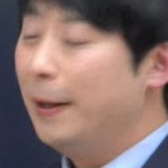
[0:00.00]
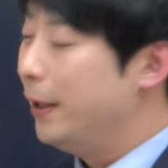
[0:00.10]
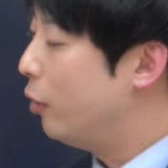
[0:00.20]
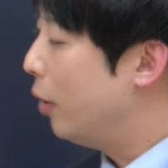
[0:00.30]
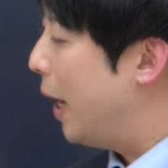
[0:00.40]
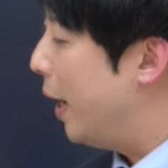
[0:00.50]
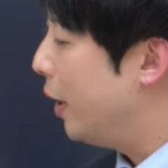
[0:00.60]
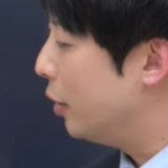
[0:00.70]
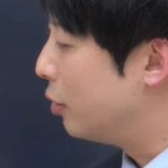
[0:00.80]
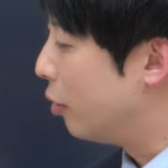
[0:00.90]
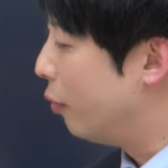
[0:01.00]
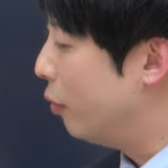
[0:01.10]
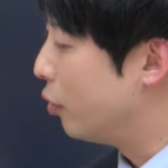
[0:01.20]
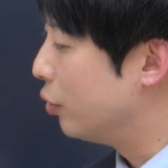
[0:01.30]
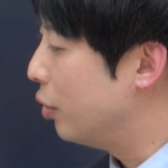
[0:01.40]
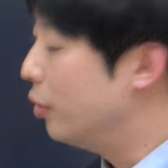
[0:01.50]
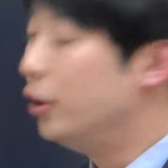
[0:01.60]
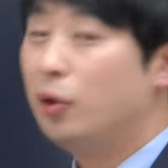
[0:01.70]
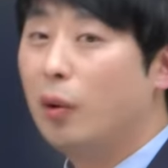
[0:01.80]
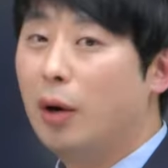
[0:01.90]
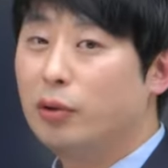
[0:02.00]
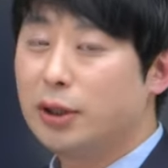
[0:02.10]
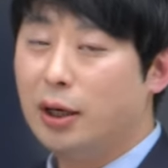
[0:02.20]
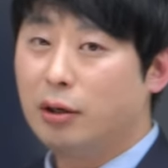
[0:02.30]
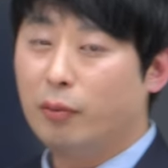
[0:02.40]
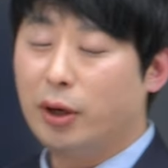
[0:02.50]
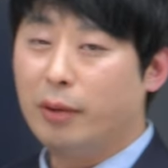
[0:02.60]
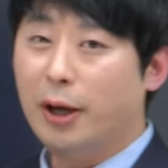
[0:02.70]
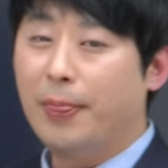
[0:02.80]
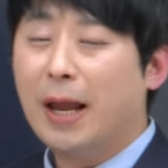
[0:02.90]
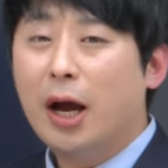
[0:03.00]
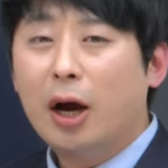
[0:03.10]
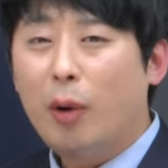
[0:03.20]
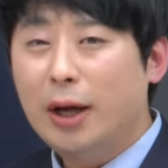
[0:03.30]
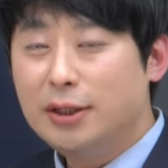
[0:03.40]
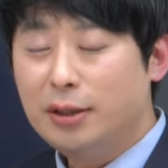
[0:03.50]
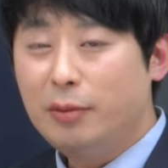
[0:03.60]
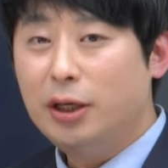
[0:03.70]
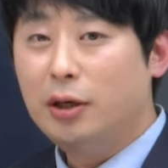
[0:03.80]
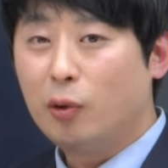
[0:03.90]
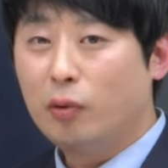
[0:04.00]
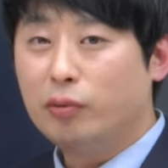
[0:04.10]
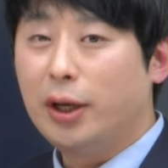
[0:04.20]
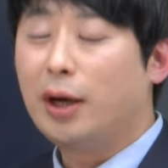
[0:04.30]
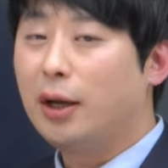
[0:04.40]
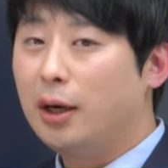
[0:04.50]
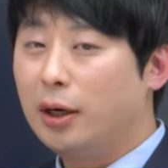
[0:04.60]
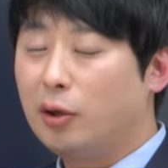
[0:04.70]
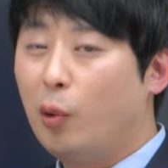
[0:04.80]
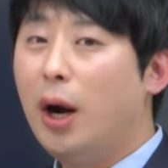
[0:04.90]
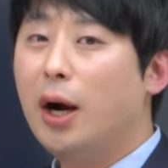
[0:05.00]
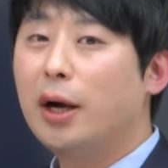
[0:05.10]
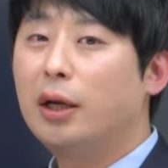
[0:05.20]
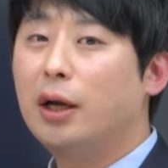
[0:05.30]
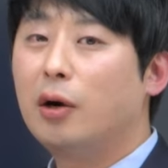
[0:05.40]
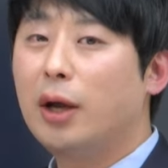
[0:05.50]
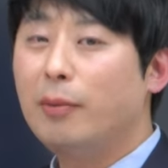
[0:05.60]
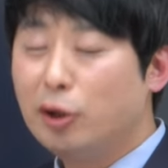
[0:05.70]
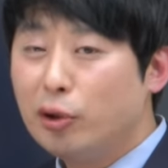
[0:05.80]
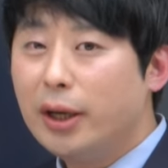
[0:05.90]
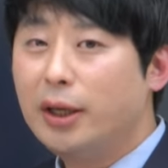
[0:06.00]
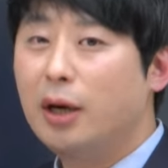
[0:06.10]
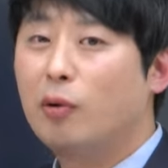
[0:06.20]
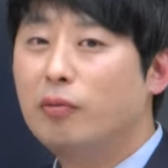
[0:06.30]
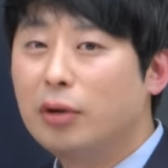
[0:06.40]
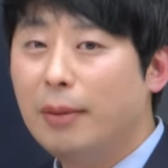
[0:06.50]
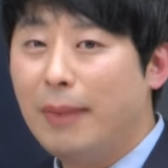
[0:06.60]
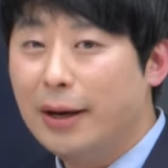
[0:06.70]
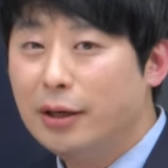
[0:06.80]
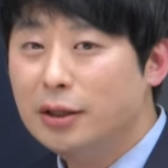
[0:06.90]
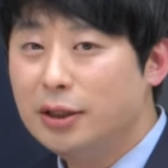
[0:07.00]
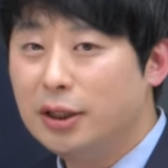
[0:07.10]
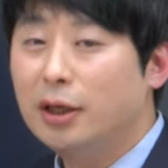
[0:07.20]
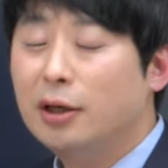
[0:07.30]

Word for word: 이걸 아이가 들어봄으로써 의도하고자 하는 건 뭐냐면 관심이 있는 공부, 내가 생각했던 화학에 대한, 케미스트리에 대한 공부가 맞는지,